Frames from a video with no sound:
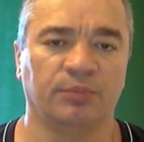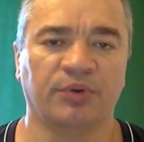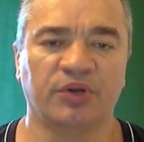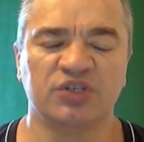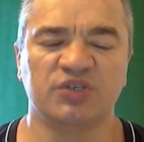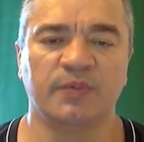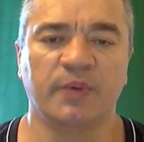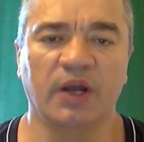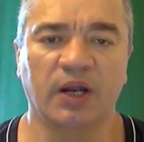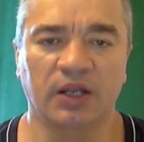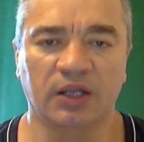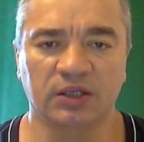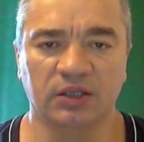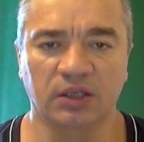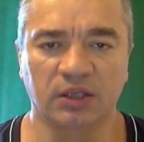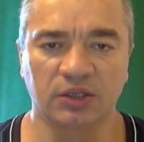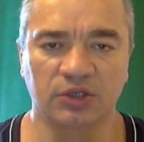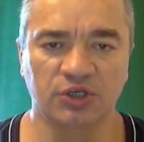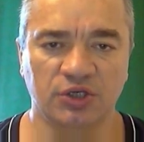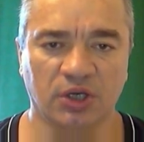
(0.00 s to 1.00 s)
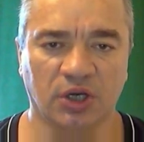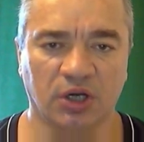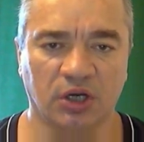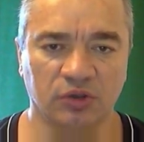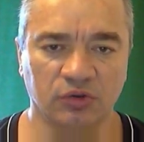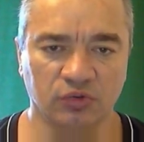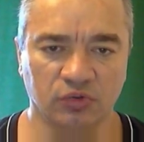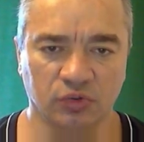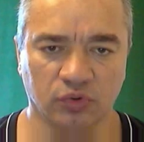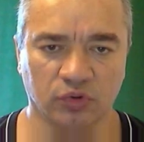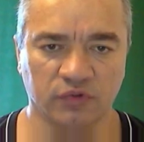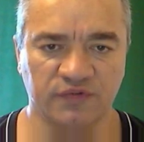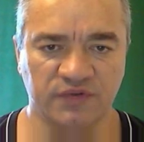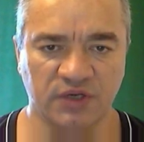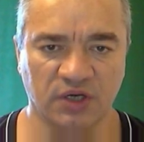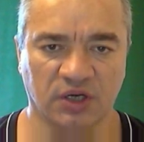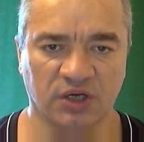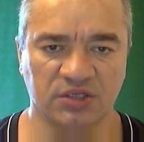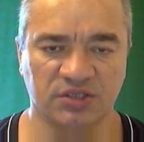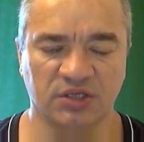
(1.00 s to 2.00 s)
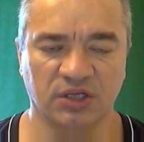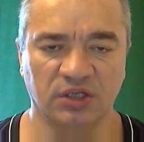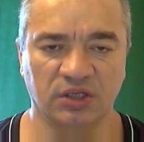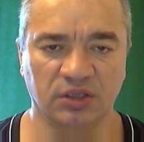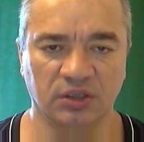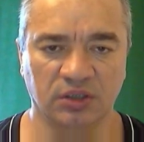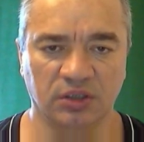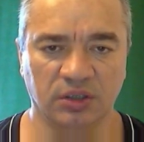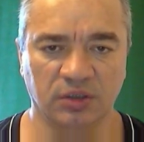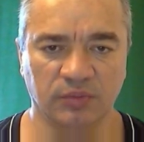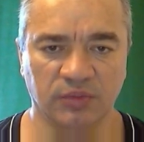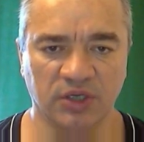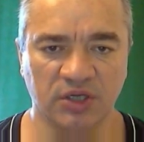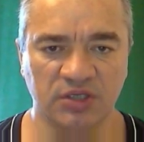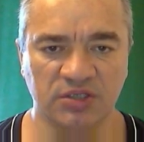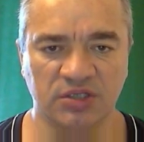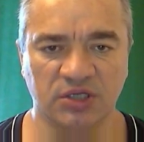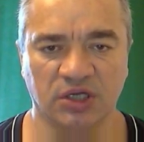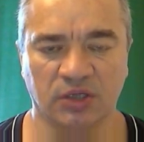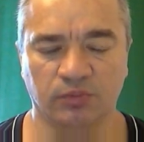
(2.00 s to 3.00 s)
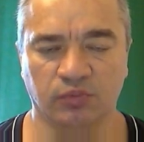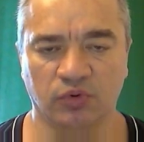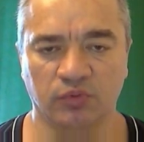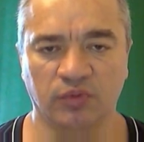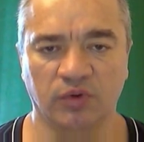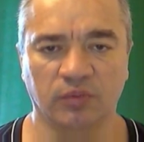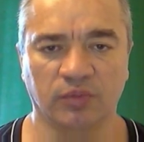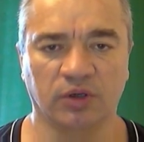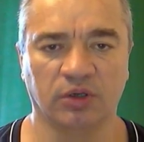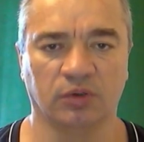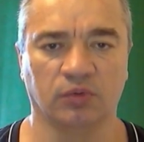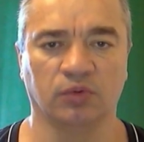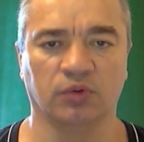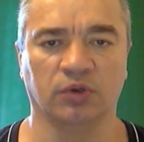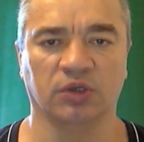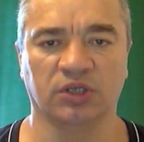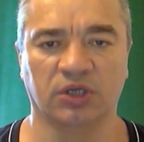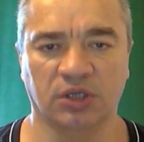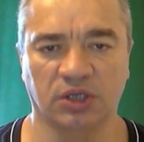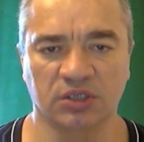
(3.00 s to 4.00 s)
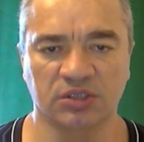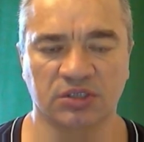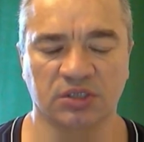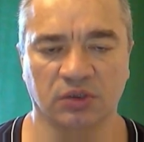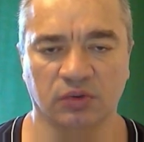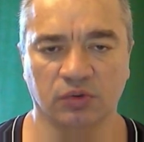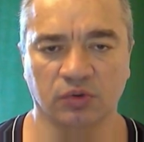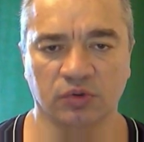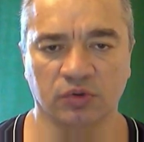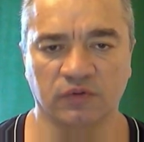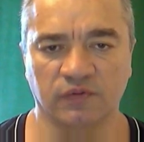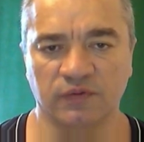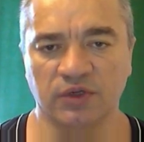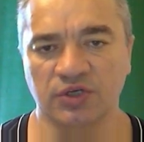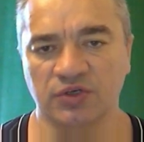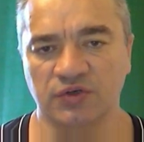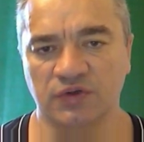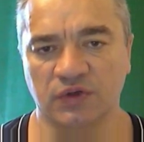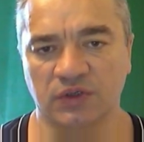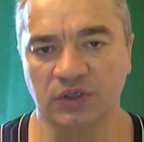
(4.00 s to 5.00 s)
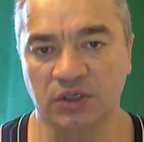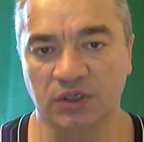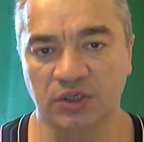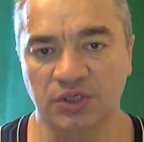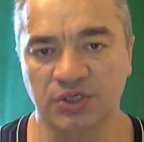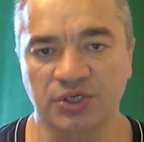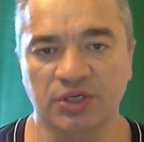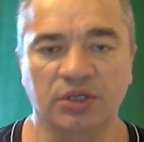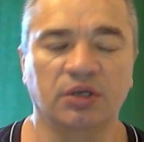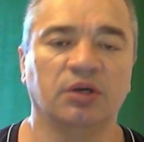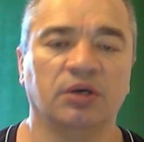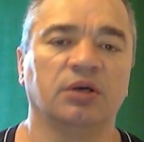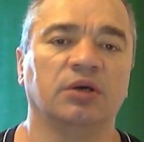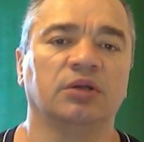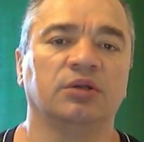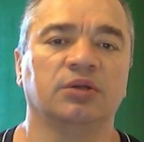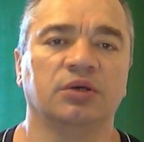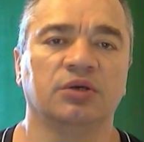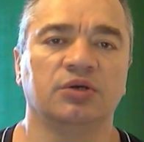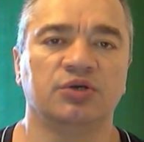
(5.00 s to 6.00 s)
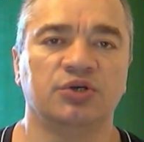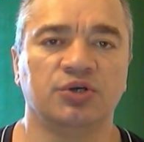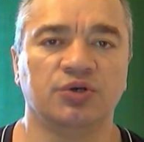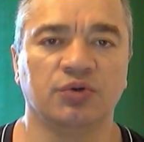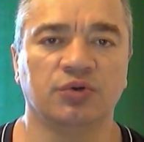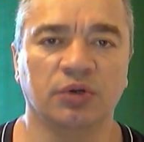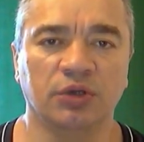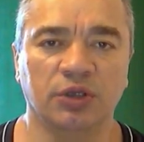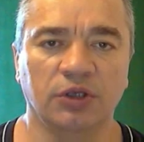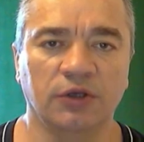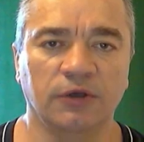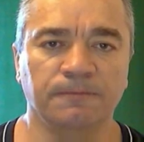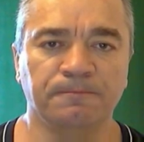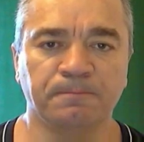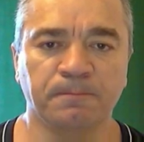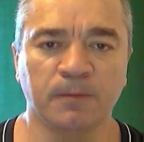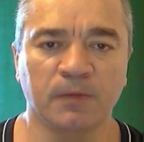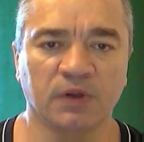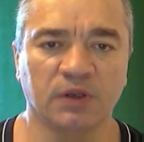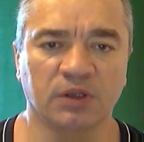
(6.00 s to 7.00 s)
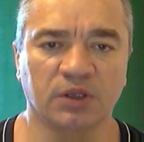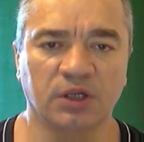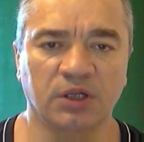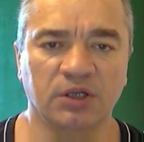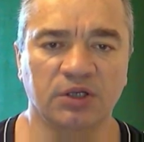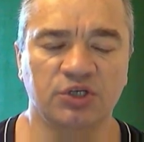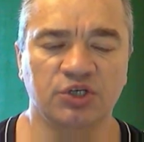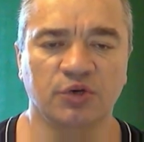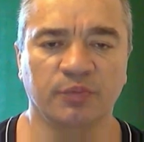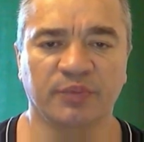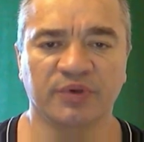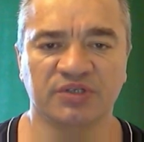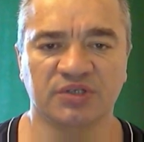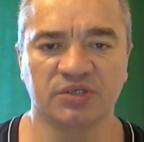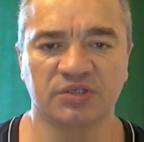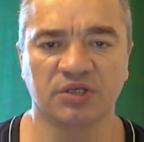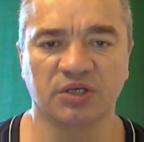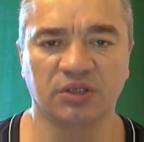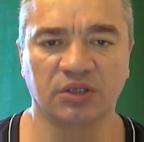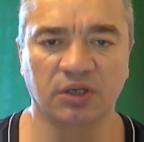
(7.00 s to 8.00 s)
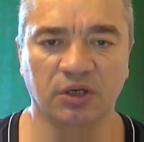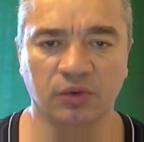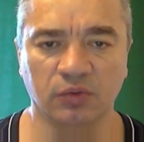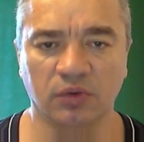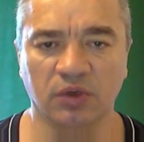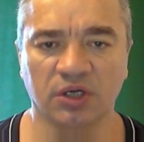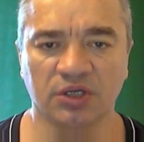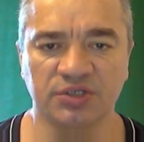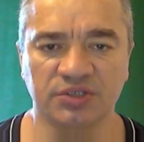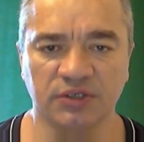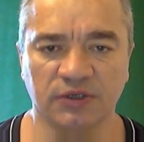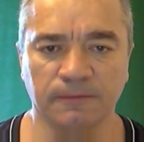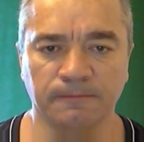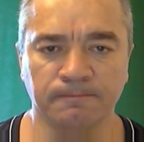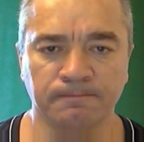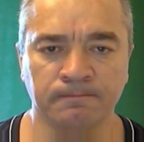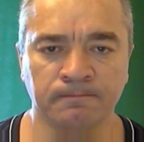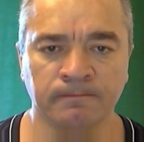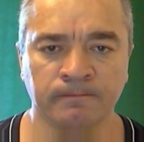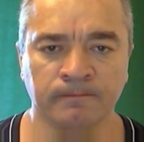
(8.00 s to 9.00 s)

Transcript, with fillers: Принципиальное отличие ходу от всех остальных гимнастик, помимо отказа от внешнего отягощения, это еще и наличие подсознательной регуляции.